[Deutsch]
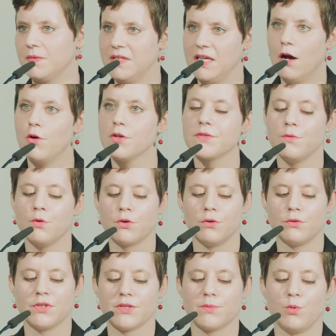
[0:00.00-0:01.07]
die
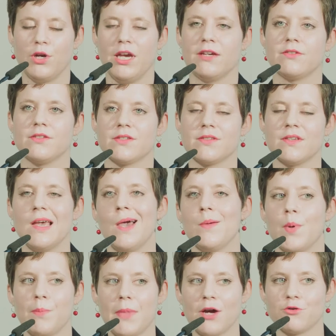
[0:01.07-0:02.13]
Auswirkungen des Projektes
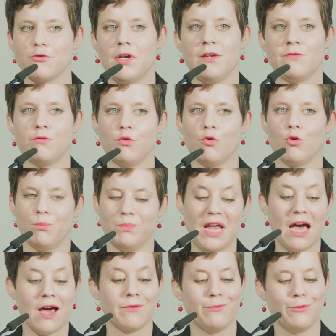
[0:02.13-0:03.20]
beim aktuellen Forum
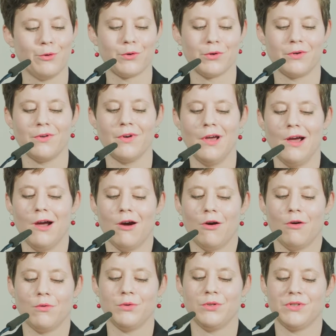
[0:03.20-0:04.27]
nachwirken
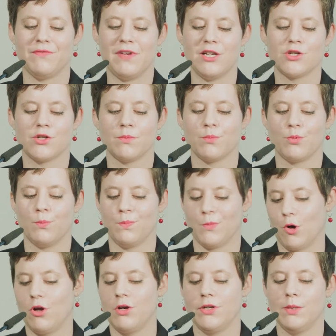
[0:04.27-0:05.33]
und welche
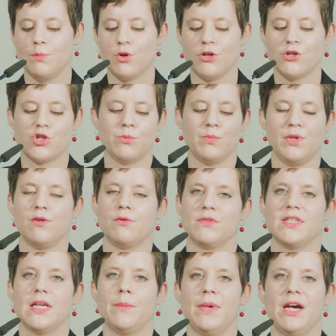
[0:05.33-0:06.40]
Rolle die politische
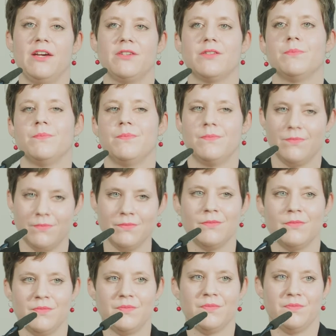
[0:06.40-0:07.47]
Bildungsarbeit
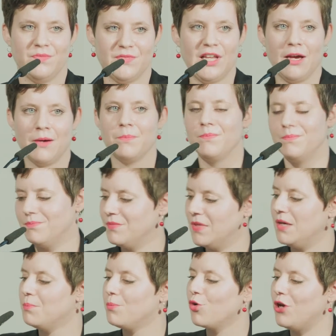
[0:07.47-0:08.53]
da
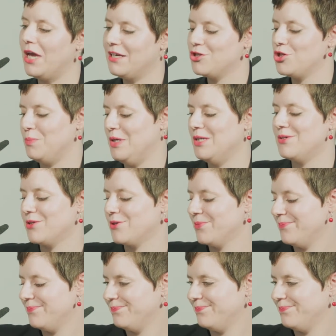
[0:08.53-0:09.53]
im Projekt spielte.